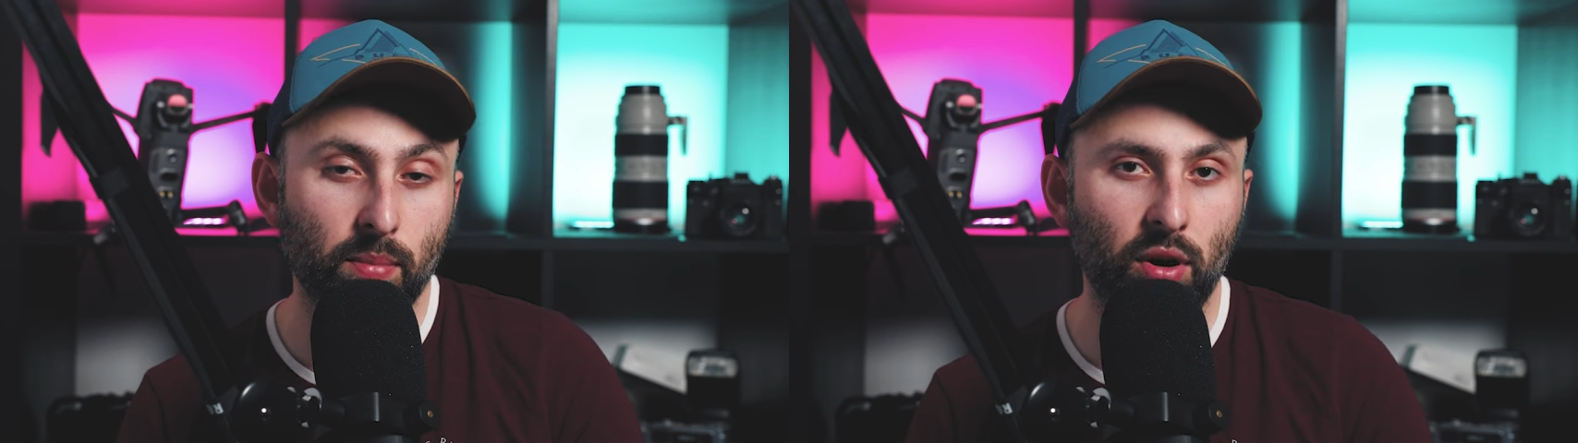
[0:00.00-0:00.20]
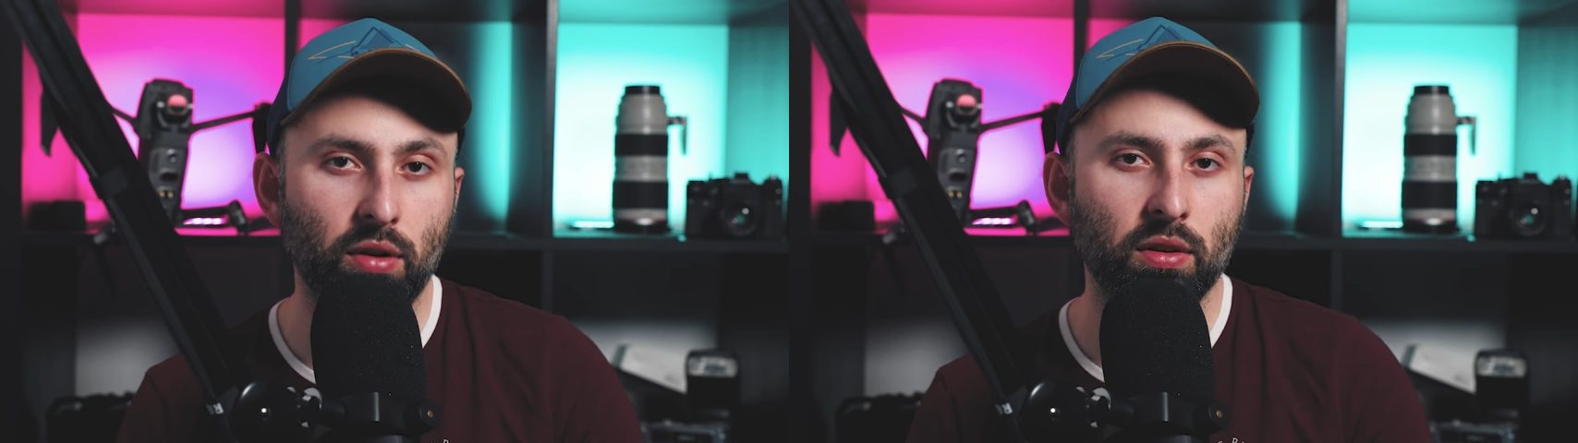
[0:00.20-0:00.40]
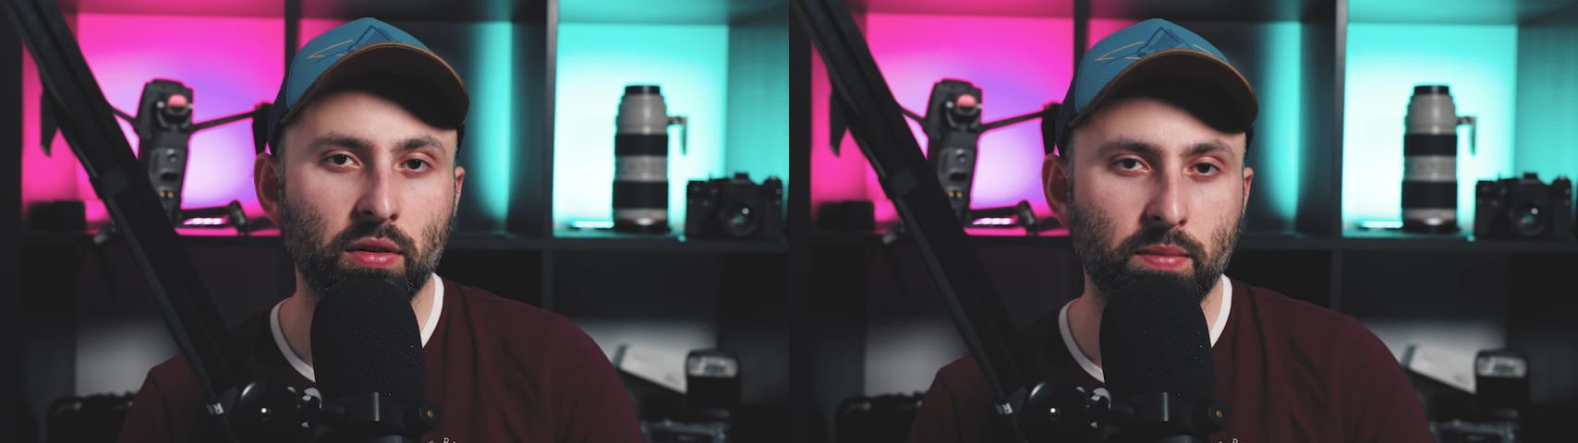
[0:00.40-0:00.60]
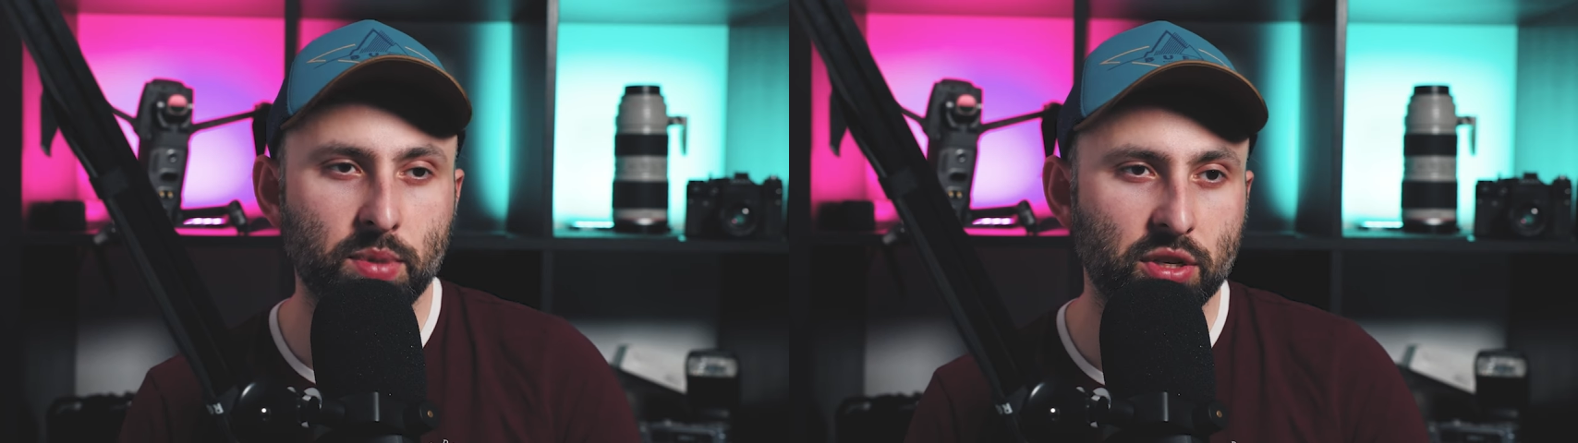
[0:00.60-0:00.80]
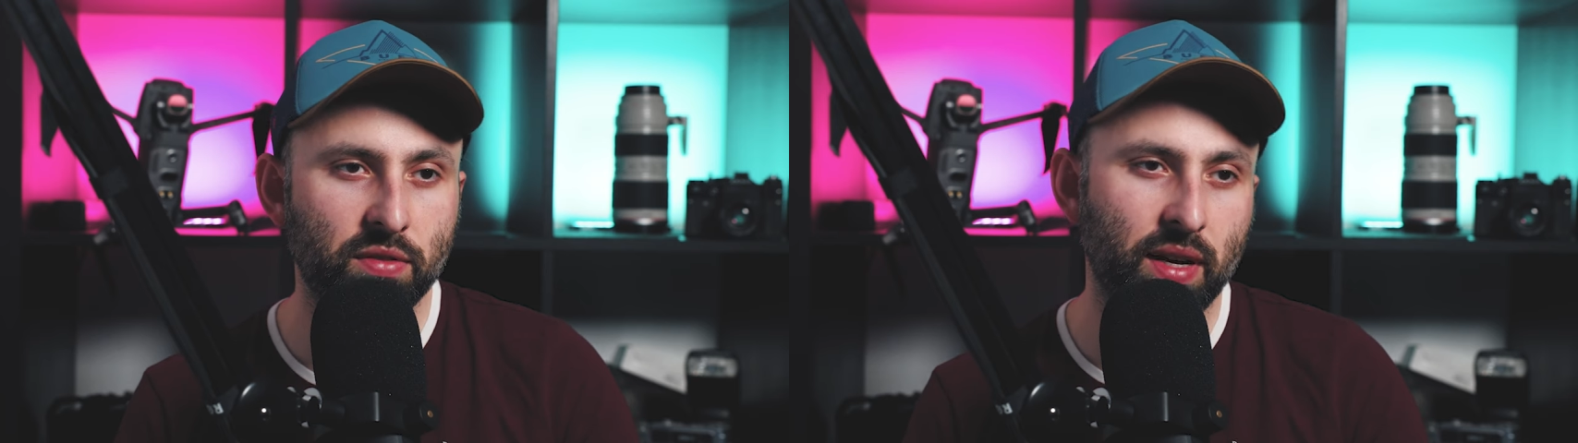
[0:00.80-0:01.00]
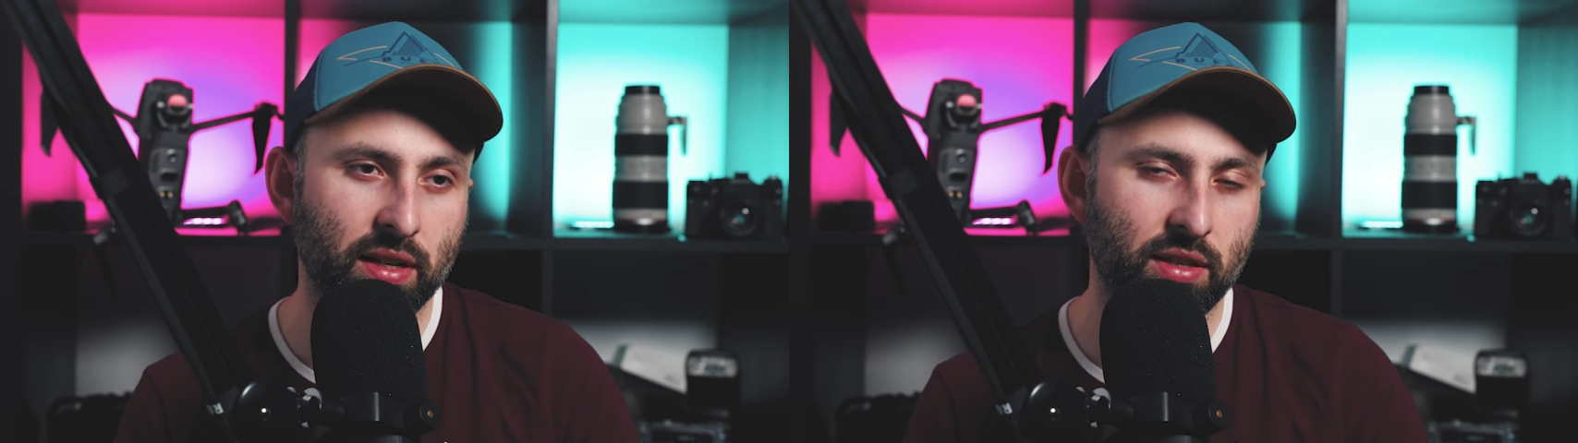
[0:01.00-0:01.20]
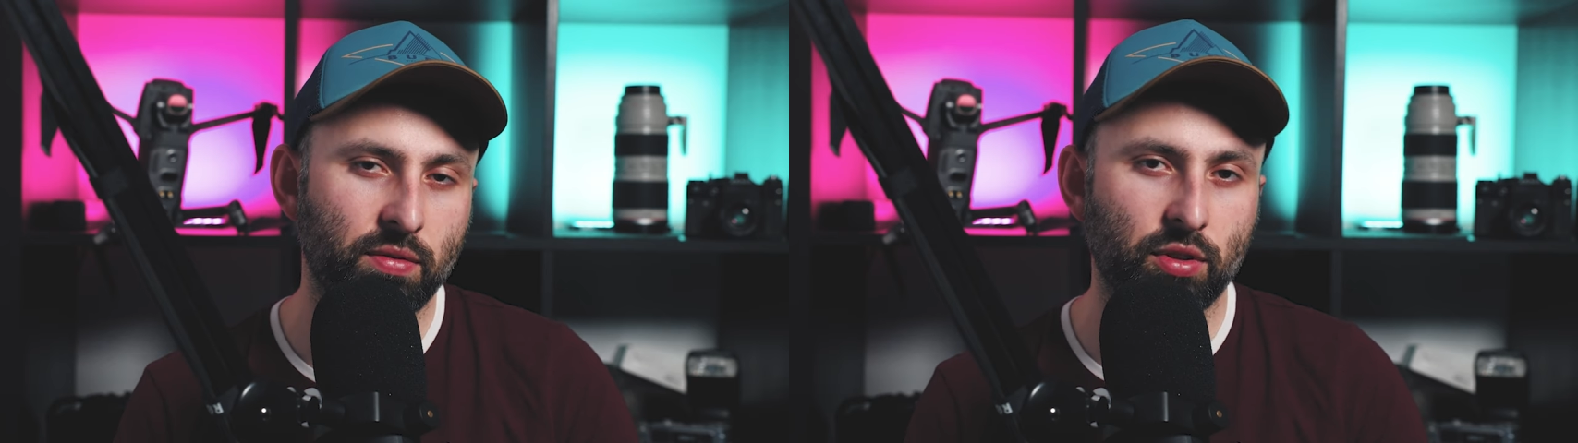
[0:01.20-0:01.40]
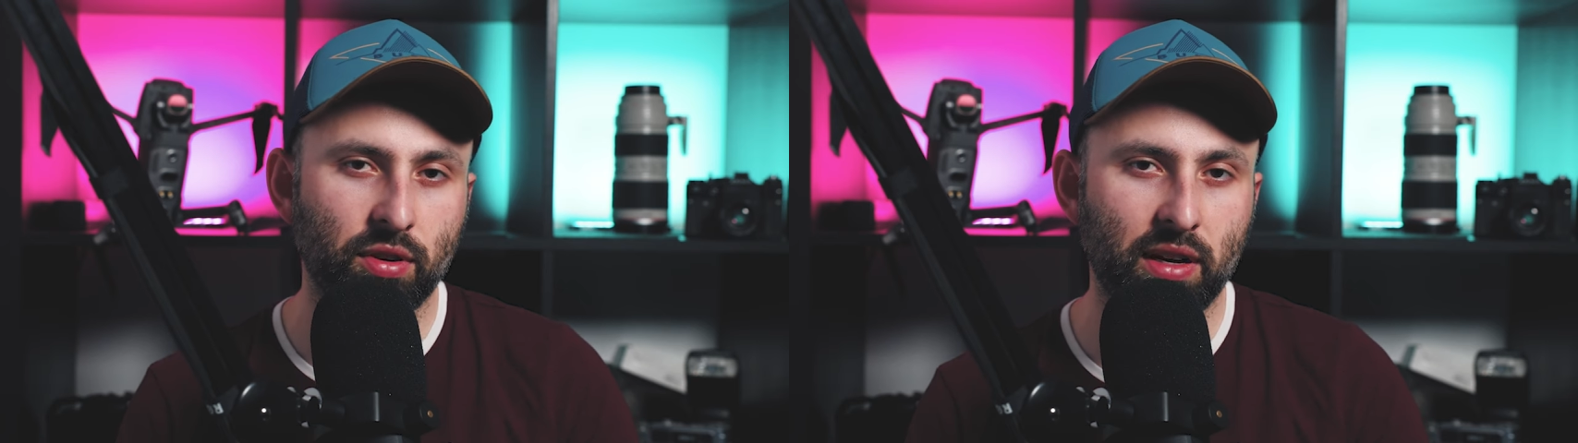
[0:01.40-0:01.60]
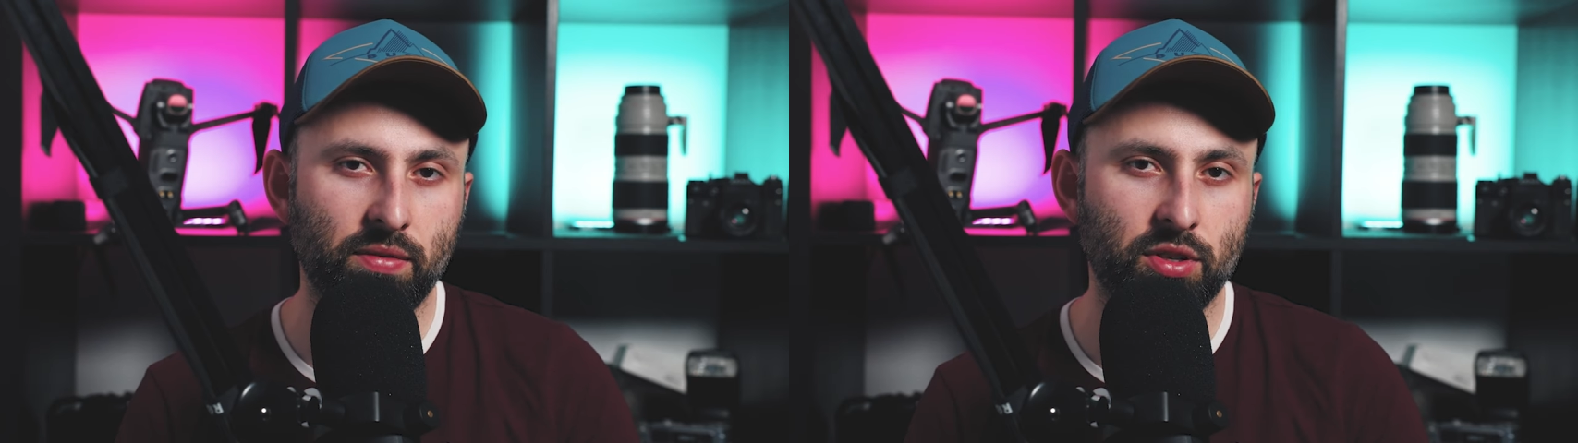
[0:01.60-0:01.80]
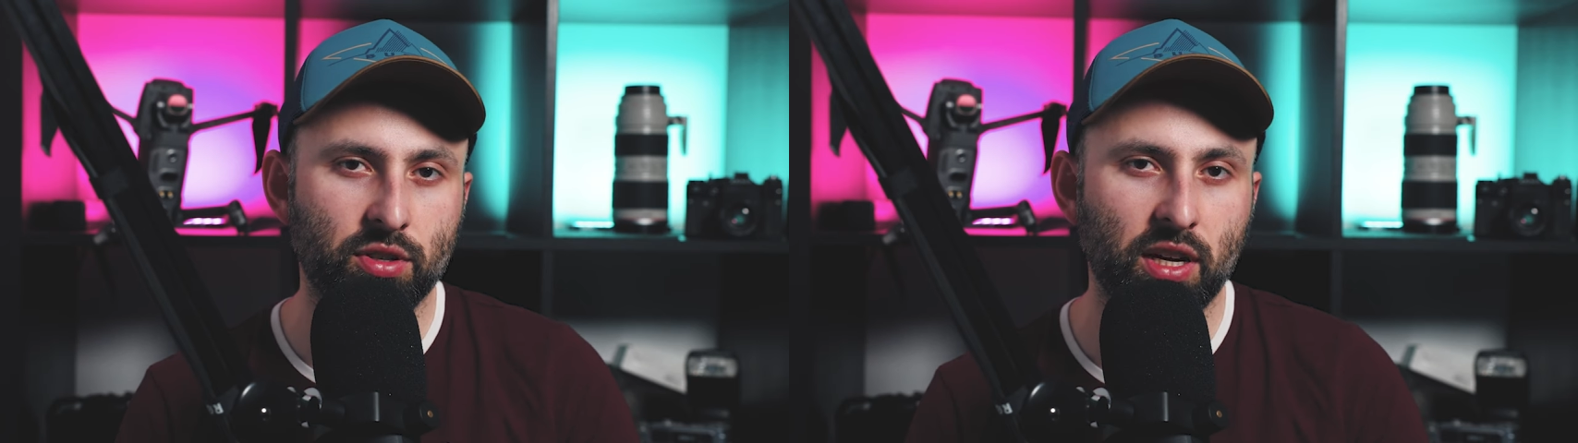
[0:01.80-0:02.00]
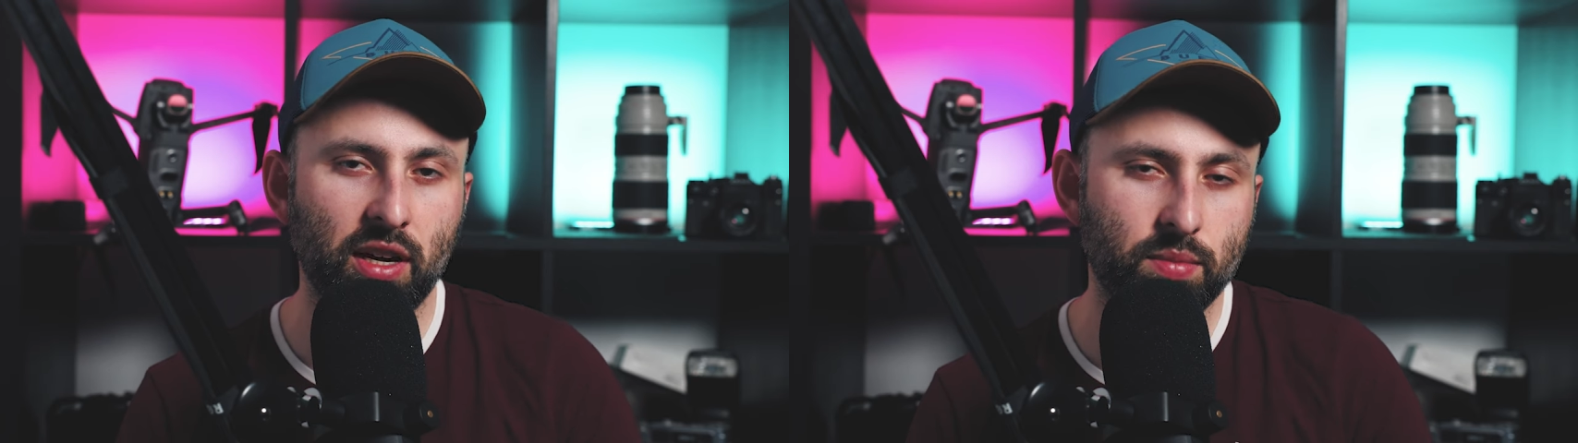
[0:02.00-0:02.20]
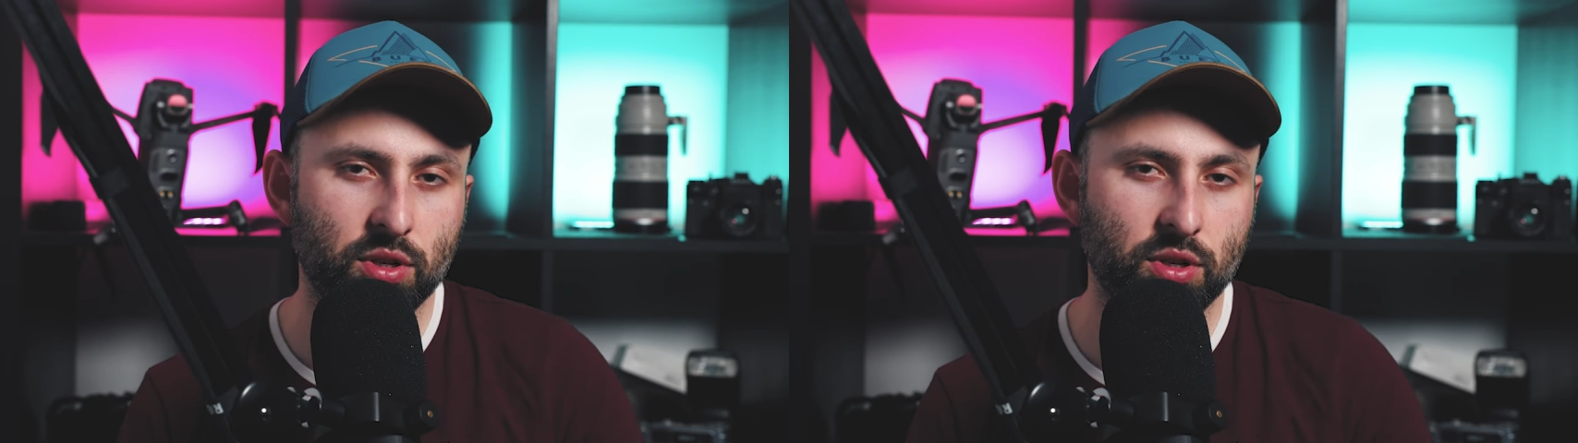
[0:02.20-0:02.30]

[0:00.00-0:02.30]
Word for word: bo przy wersji fotograficznej,